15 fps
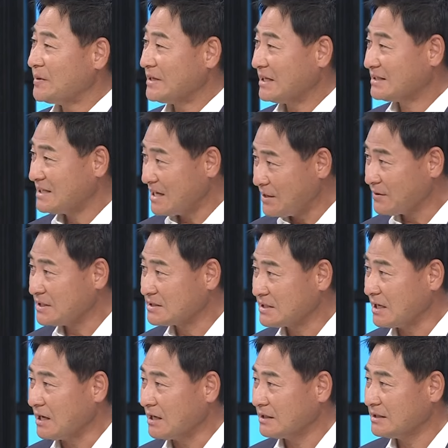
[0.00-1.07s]
までやってないわけですか
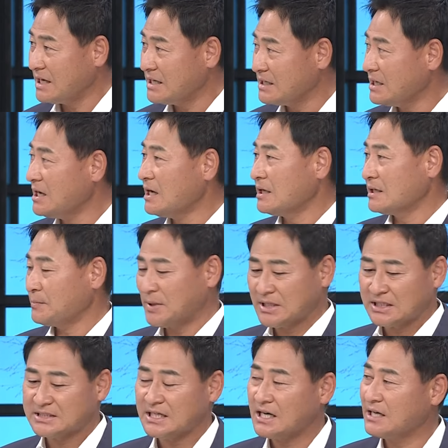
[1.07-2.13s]
ら、ね、何かやっぱ
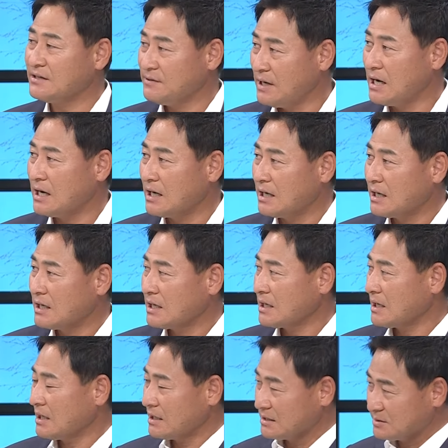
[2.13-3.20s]
立ち上がりは
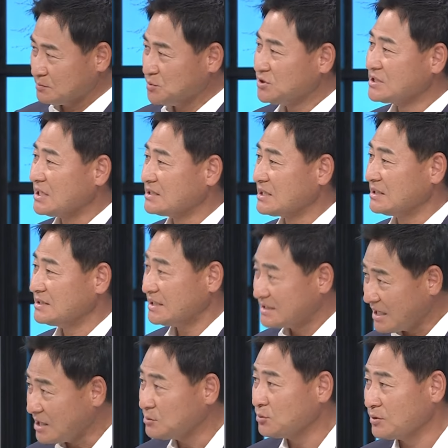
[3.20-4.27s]
難しさが絶
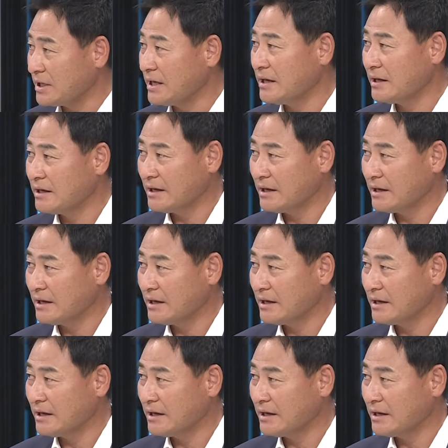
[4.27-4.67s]
対あるので。はい